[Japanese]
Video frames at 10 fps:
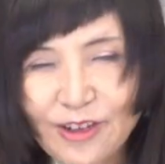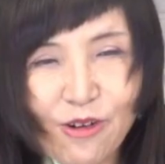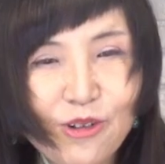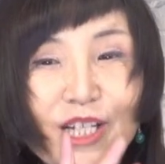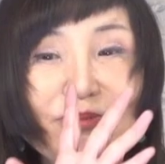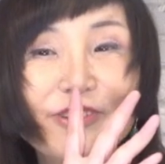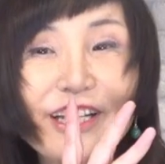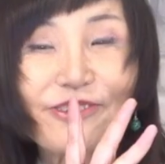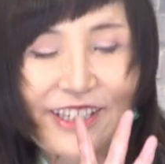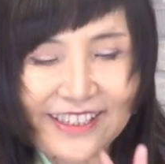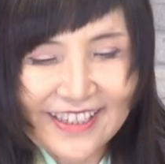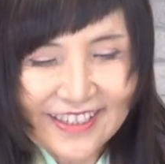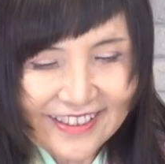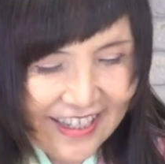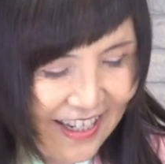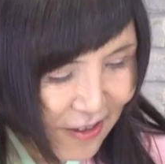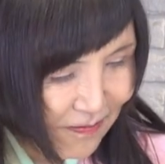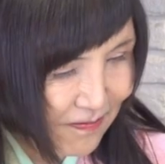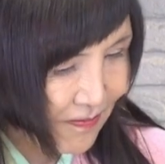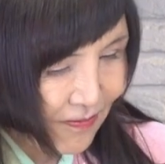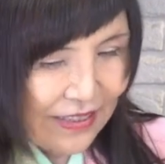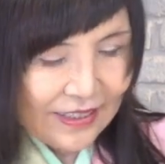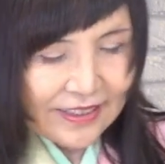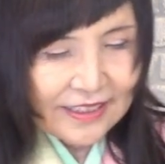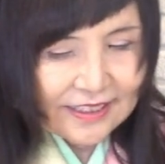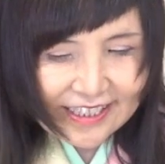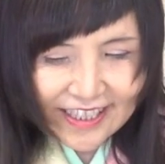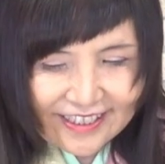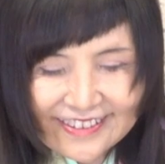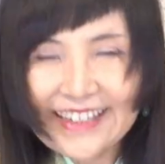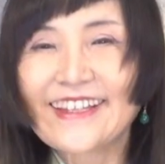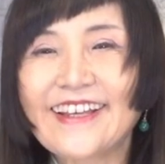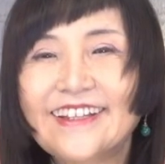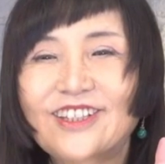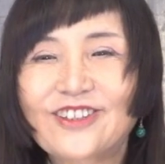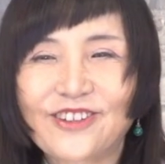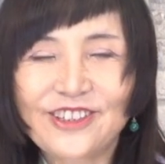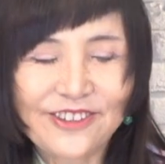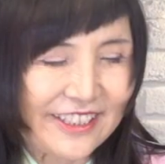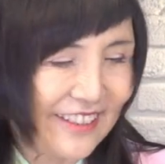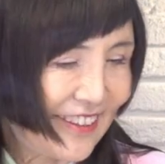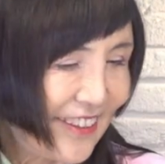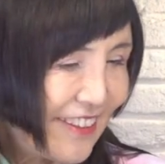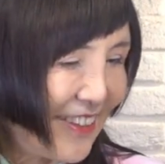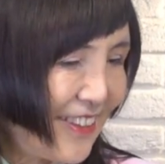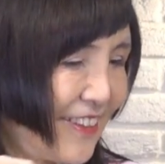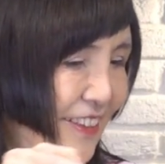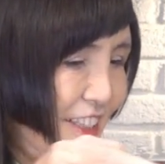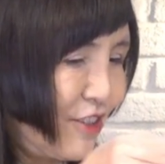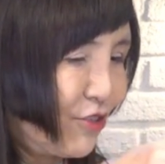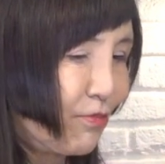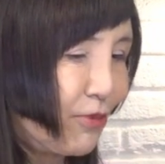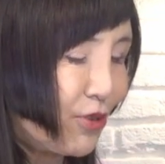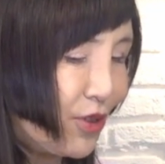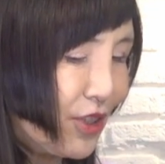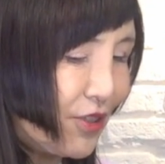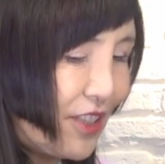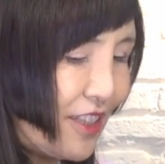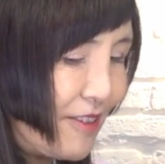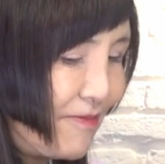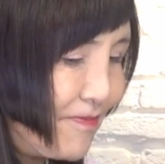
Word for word: オリーブは後からねはいじゃあさてドキドキいつもドキドキ